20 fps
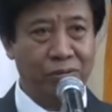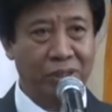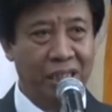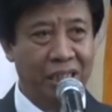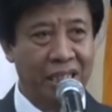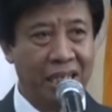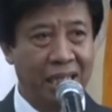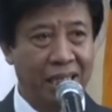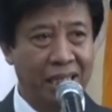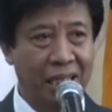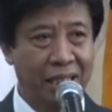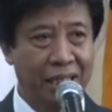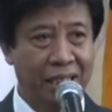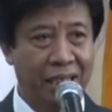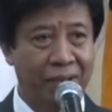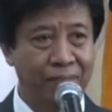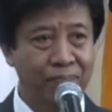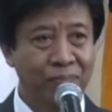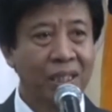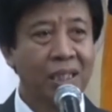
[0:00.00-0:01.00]

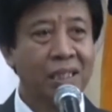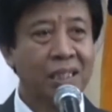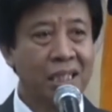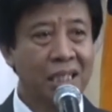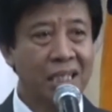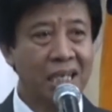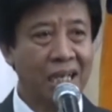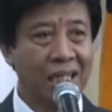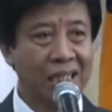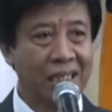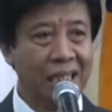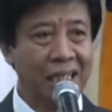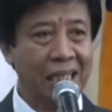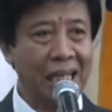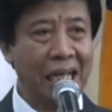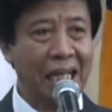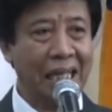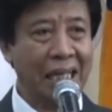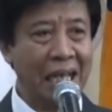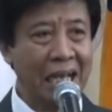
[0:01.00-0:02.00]
kegiatannya, dia
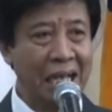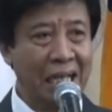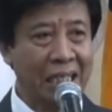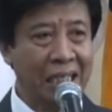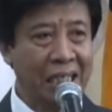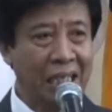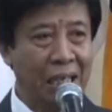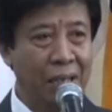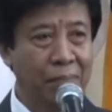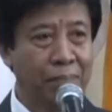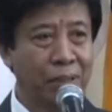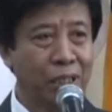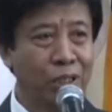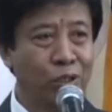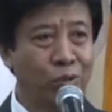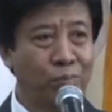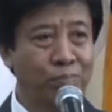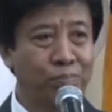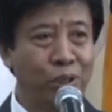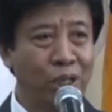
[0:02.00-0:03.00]
tidak lagi
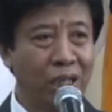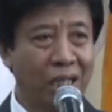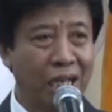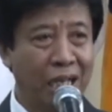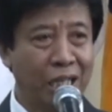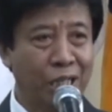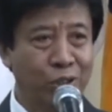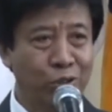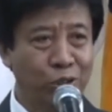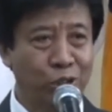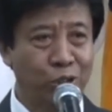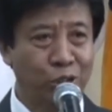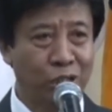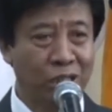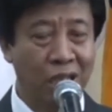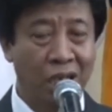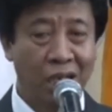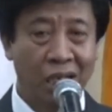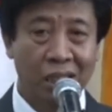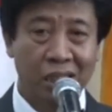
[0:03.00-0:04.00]
mengumpulkan tutut
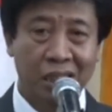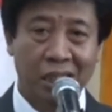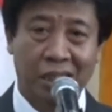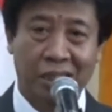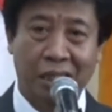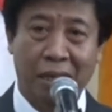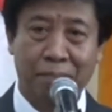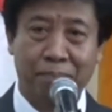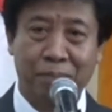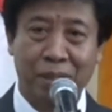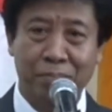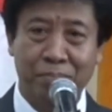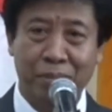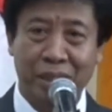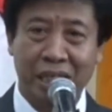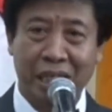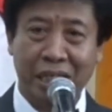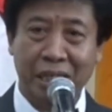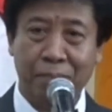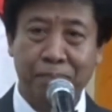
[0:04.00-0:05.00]
tetapi
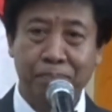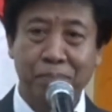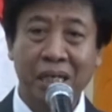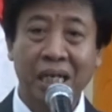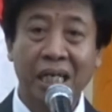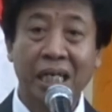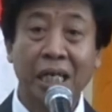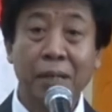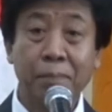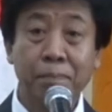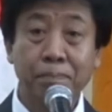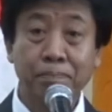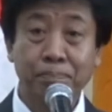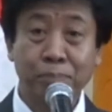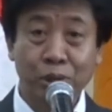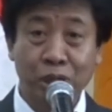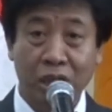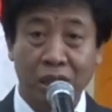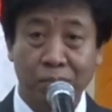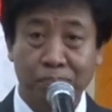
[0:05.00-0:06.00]
menjadi
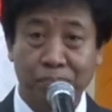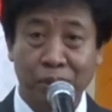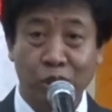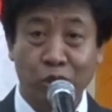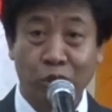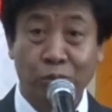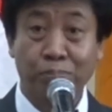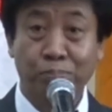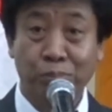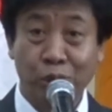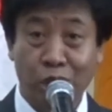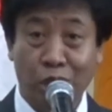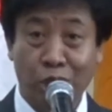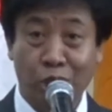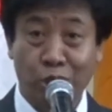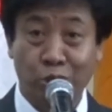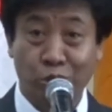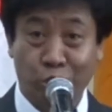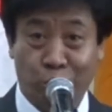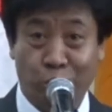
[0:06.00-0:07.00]
penghimpun
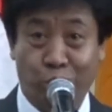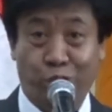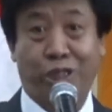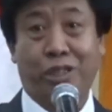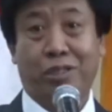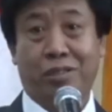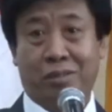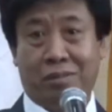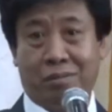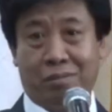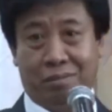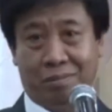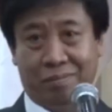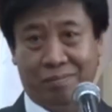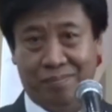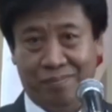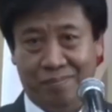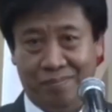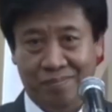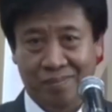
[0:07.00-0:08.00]
pengumpul tutut.
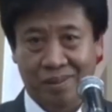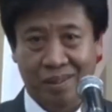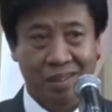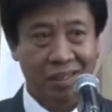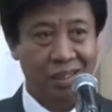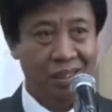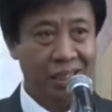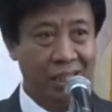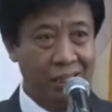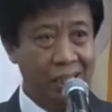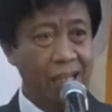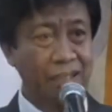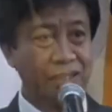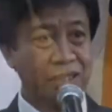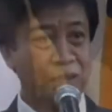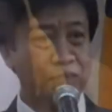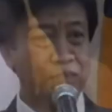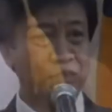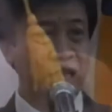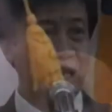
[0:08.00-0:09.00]

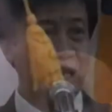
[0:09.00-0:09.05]
Leadership